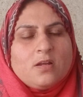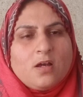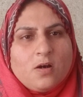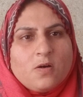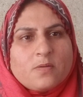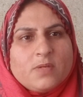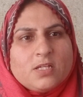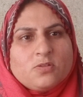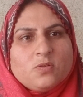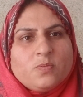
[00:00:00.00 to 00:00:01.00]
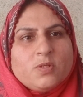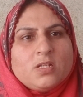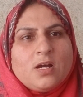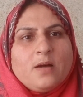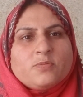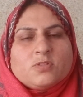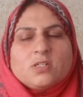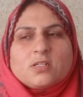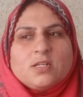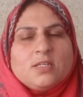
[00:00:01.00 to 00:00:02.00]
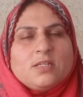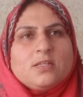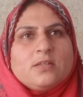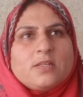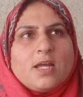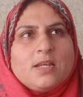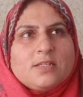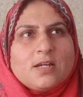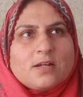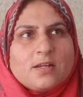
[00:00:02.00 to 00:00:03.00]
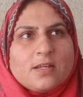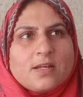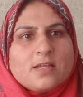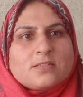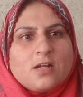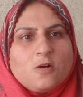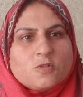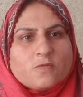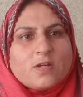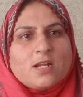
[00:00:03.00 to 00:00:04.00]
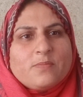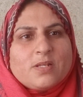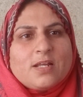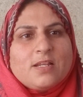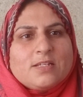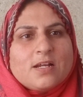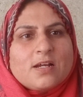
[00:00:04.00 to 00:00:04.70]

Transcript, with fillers: लाहौर में तो फिर आप उधर कहीं रह लिया करें गेस्ट हाउस वगैरह में रह लिया